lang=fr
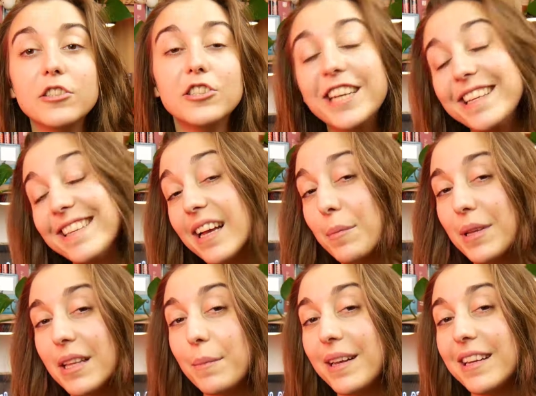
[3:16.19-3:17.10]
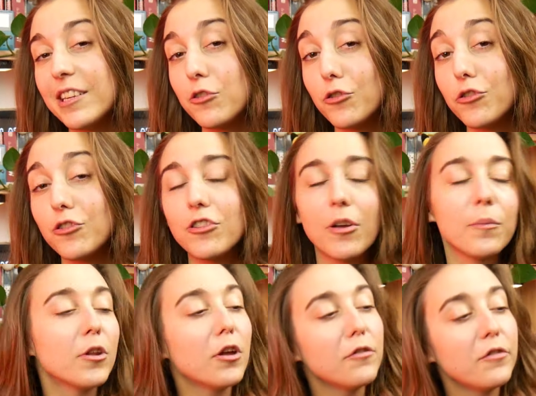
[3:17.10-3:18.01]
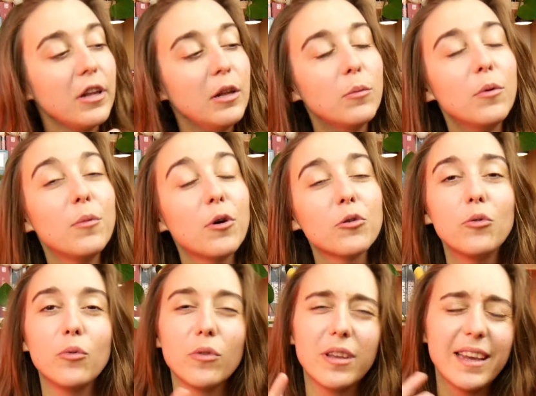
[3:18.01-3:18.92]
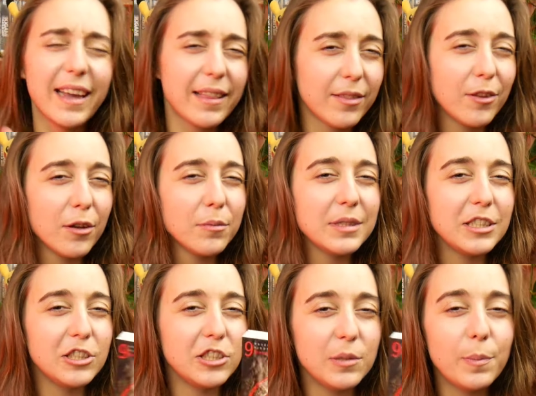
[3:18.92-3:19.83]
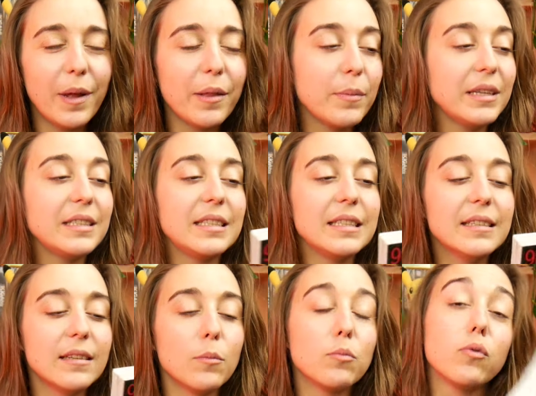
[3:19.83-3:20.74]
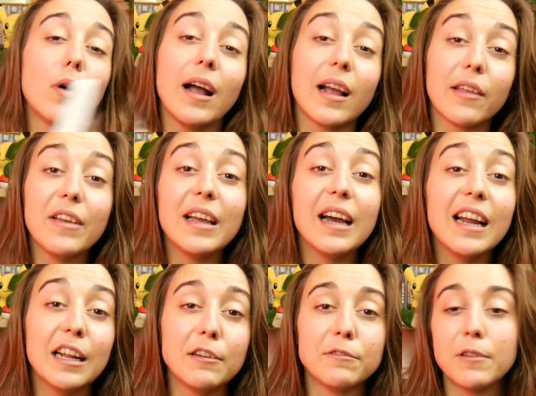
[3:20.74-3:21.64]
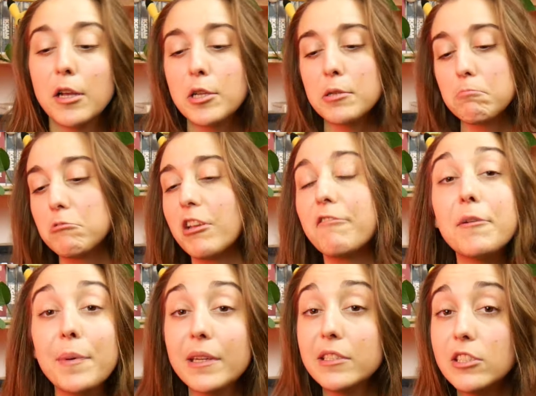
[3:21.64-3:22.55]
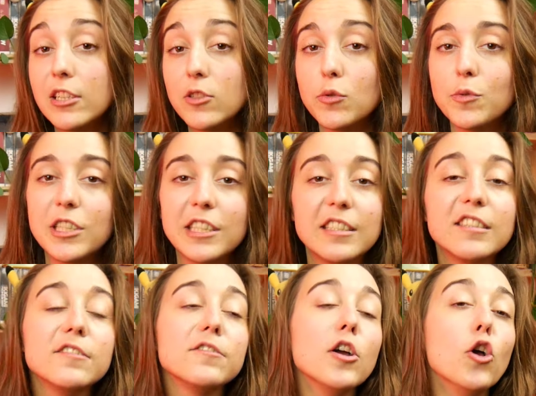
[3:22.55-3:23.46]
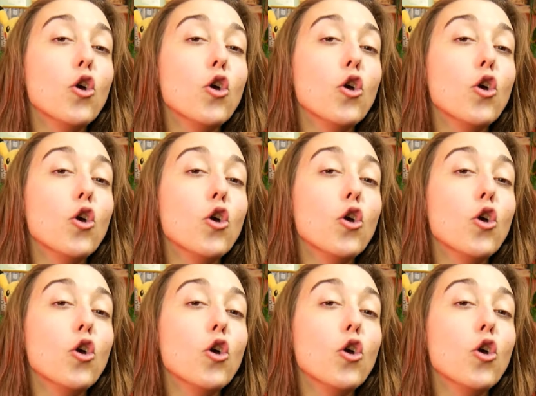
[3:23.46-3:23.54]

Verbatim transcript: J'ai terminé ma lecture du tome 9, il me manque donc 4 tomes si je dis pas de bêtises pour arriver à la fin Enfin, Ça fait partie des objectifs.